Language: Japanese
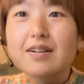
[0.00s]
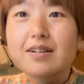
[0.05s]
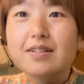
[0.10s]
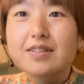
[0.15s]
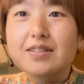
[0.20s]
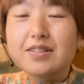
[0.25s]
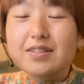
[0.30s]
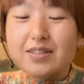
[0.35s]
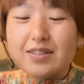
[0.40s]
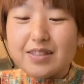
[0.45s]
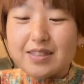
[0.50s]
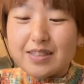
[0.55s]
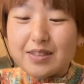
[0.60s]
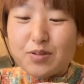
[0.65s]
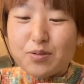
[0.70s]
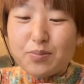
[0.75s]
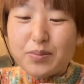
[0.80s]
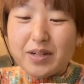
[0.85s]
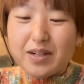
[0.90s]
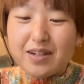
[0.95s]
ついに
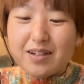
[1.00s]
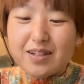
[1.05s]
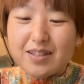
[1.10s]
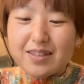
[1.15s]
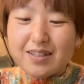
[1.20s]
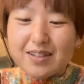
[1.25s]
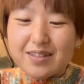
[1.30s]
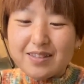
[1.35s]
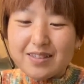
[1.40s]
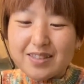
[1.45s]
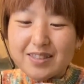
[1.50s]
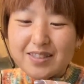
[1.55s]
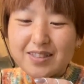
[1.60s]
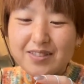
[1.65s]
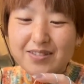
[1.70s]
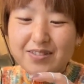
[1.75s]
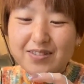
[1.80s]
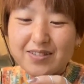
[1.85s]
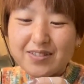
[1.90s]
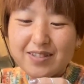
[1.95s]
褒められたんです
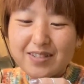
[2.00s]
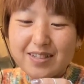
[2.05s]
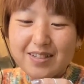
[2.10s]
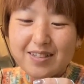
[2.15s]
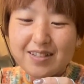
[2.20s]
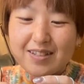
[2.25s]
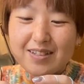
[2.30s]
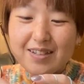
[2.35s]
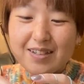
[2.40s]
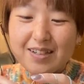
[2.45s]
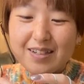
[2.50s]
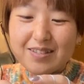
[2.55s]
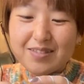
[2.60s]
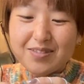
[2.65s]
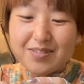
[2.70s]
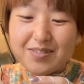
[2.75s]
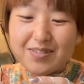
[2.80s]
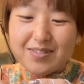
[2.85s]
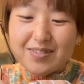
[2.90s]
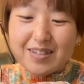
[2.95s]
よあ
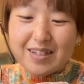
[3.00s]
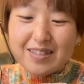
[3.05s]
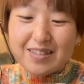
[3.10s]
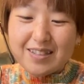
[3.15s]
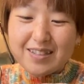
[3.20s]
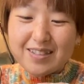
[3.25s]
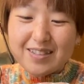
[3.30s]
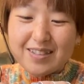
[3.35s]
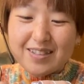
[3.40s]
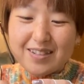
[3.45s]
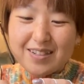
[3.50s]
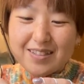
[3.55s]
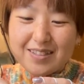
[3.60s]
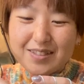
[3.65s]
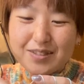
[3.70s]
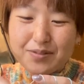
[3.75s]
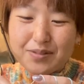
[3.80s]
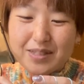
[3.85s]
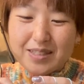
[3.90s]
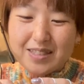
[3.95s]
の
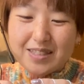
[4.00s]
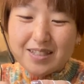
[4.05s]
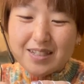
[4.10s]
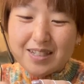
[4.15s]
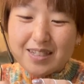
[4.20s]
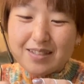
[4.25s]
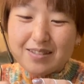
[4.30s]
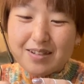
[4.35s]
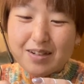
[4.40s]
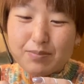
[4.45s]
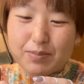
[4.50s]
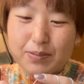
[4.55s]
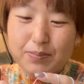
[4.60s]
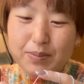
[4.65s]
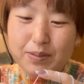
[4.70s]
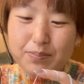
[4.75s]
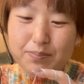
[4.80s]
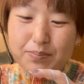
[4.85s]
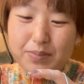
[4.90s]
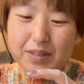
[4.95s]
ラナンキュラスフィーチャリング編み
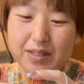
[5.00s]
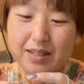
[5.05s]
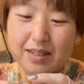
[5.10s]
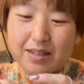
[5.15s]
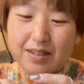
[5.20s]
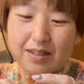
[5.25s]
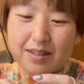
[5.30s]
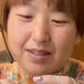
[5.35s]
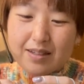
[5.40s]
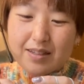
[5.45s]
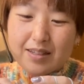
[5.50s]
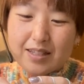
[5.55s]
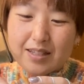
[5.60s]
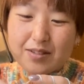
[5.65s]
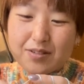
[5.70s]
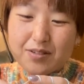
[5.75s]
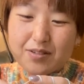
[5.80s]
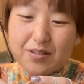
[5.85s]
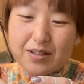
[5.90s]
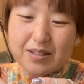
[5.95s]
ピッピ
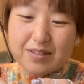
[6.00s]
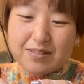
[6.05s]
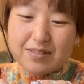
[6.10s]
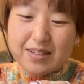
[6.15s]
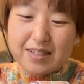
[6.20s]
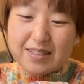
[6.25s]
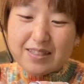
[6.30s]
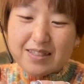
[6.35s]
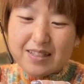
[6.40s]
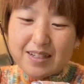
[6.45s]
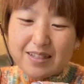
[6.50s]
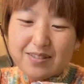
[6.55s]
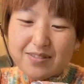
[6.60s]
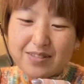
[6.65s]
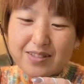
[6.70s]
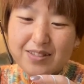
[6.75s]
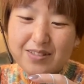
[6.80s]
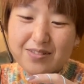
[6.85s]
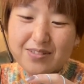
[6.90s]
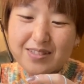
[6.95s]
糸はクエンさんの
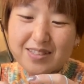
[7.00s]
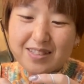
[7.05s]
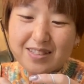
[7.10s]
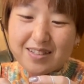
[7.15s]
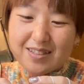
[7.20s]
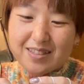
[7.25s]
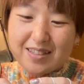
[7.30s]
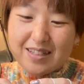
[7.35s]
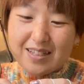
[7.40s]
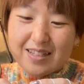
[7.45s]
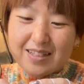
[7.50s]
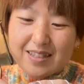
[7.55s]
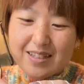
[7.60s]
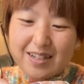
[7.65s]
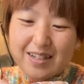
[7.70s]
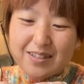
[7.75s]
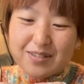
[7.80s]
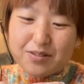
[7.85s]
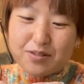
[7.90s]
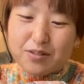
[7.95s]
糸を使っていた
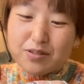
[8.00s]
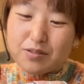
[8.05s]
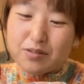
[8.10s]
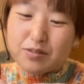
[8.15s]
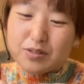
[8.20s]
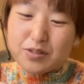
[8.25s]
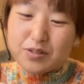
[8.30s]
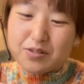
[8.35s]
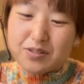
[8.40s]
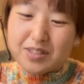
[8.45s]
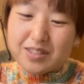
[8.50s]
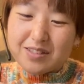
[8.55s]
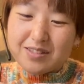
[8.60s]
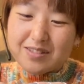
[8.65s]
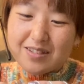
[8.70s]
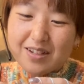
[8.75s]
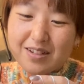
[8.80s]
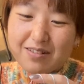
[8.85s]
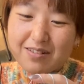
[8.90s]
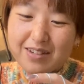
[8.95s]
あの恐ろし
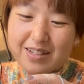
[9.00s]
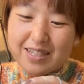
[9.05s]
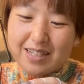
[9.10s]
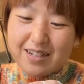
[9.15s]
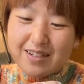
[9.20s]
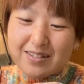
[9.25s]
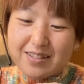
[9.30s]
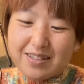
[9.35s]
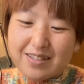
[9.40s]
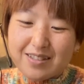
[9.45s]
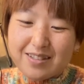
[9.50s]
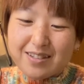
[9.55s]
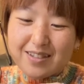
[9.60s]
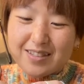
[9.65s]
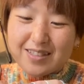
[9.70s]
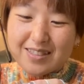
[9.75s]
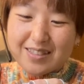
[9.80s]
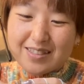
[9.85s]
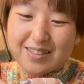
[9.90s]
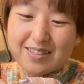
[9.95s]
く可愛い
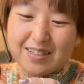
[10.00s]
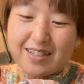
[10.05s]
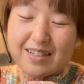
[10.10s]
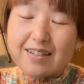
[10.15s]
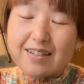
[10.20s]
ラナンキュラス